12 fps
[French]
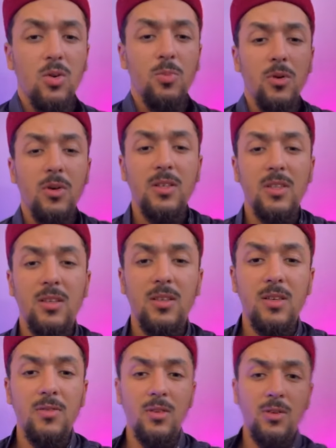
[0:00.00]
Au point, il y a
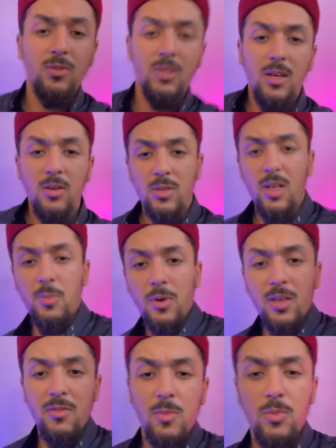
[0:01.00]
certains savants qui ont dit qu'à notre
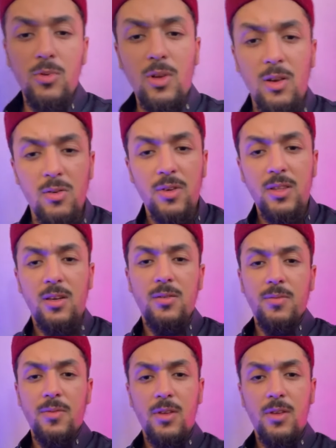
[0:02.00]
époque, il n'y avait plus dal Al-Fatra.